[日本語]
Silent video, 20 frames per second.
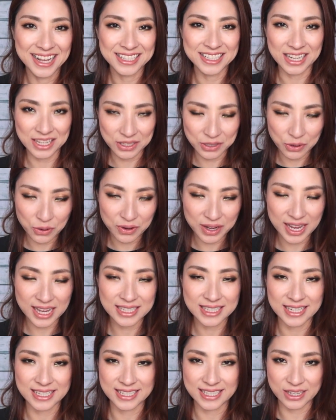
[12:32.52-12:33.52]
ちゃんと
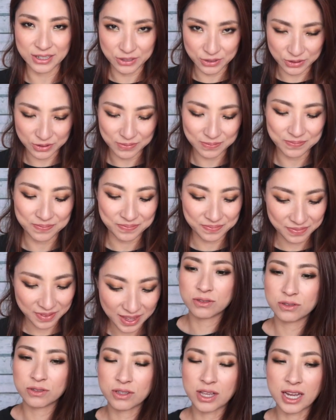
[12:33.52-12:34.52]
検査してくる。
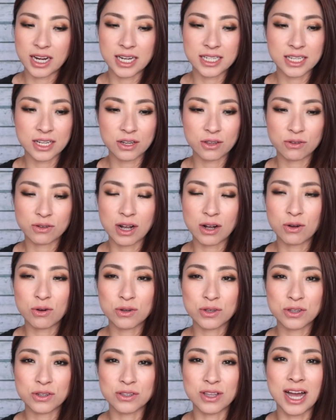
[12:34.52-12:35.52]
ちょっと話したけど過呼
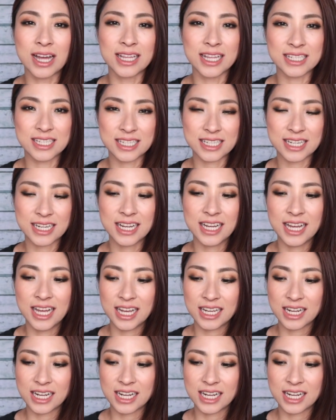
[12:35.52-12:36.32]
吸の話、